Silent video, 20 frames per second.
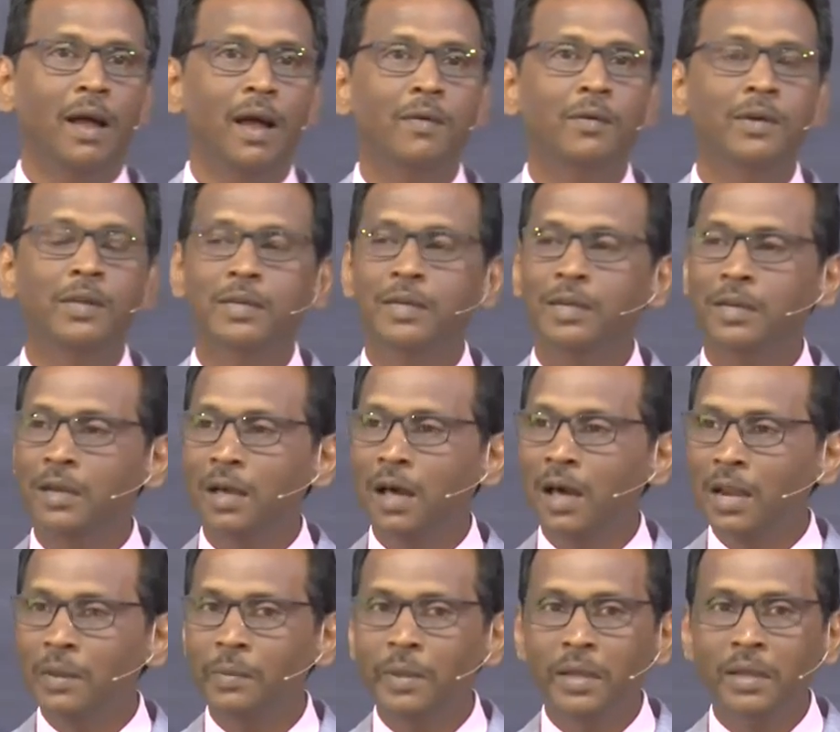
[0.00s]
அவனுக்கு இருக்க
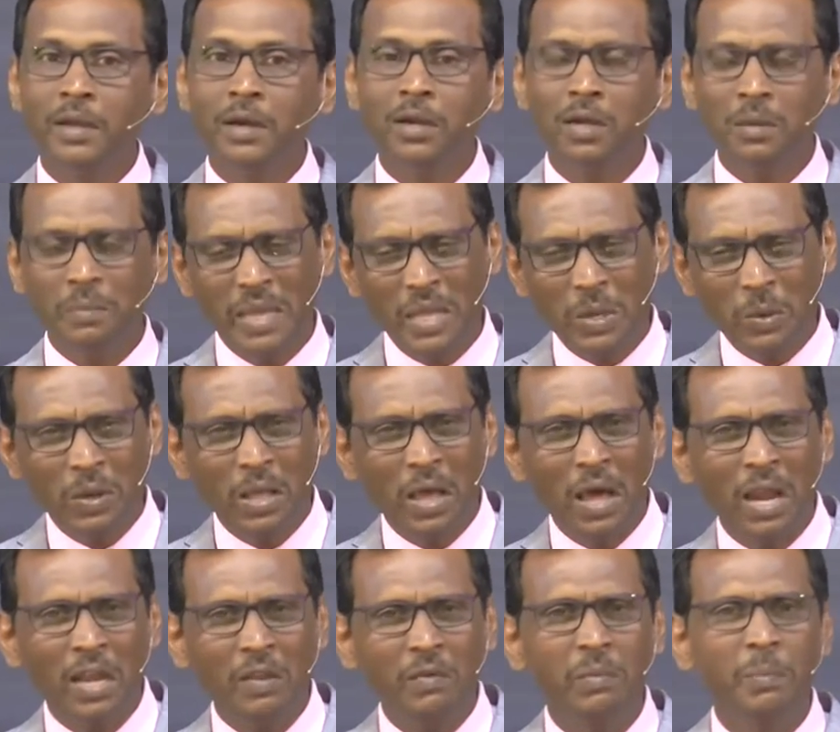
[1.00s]
அறிவை காட்டிலும் என்னுடைய
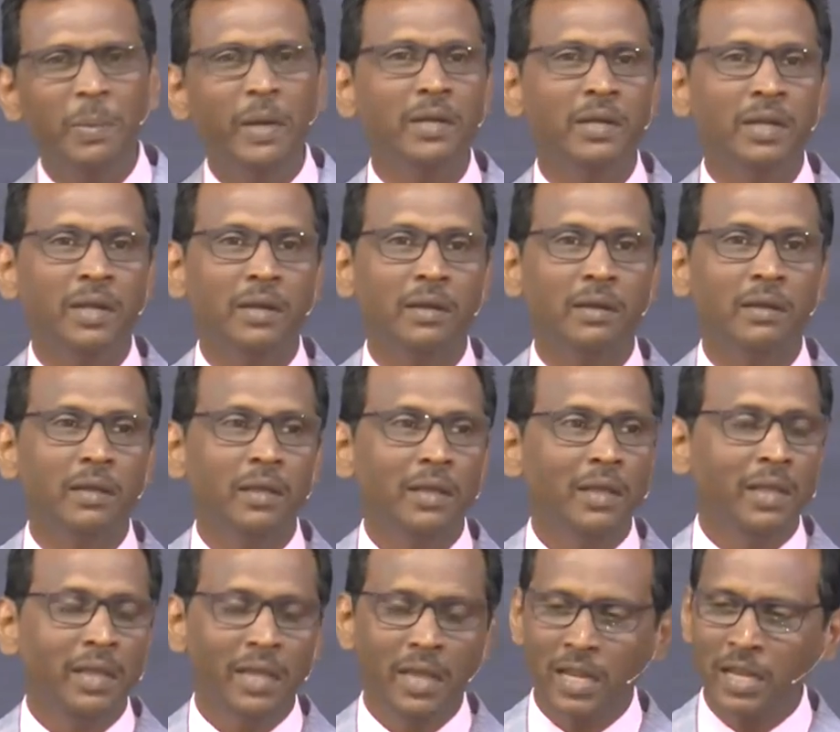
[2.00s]
அறிவு பெட்டர்
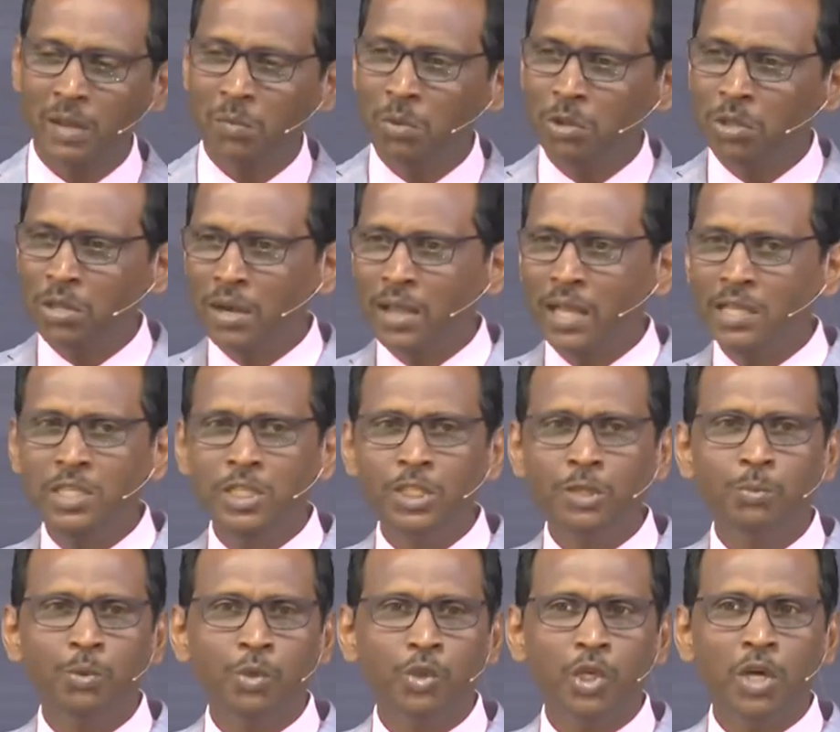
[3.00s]
எனக்கு முதல் அஞ்சு
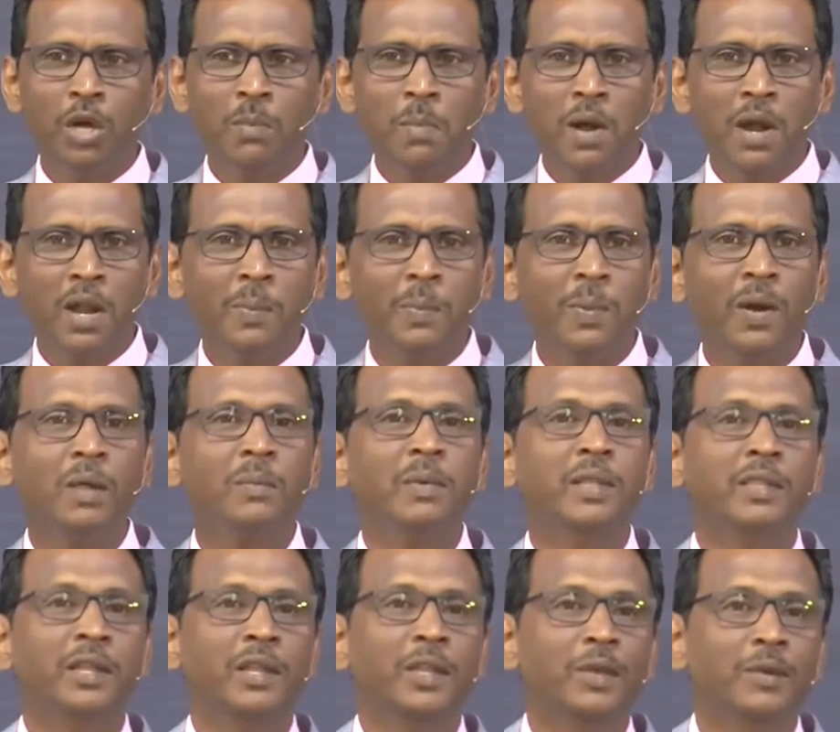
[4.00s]
புத்தகம்
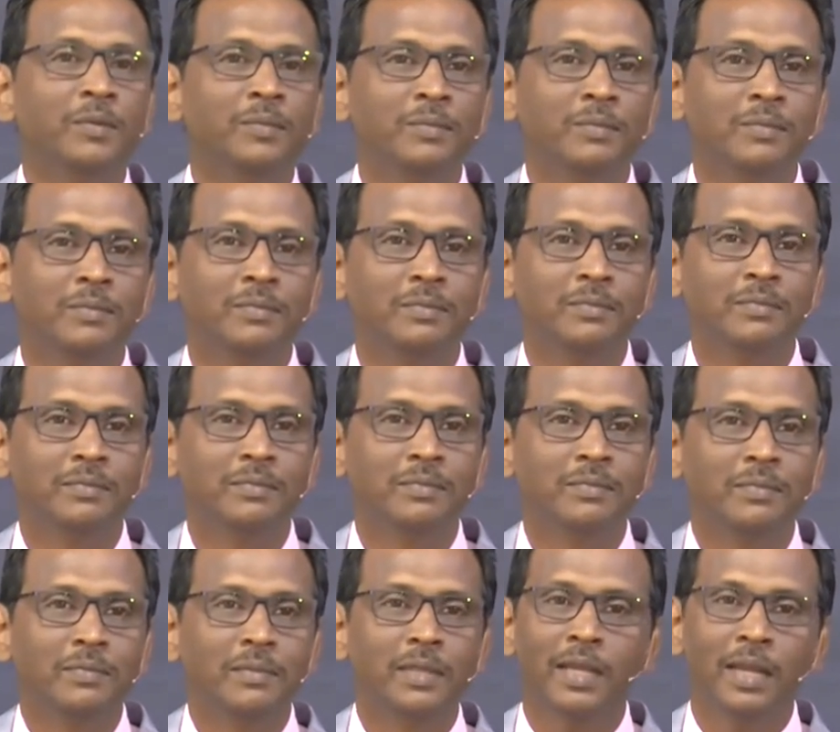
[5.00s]
மனப்பாடமாக தெரியும்
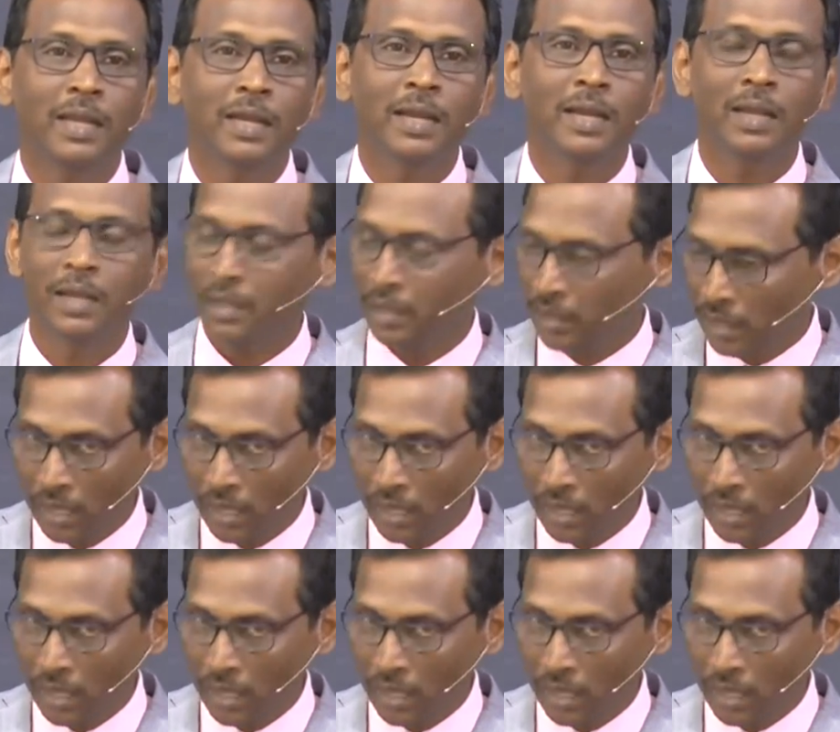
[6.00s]
எனக்கு இல்லை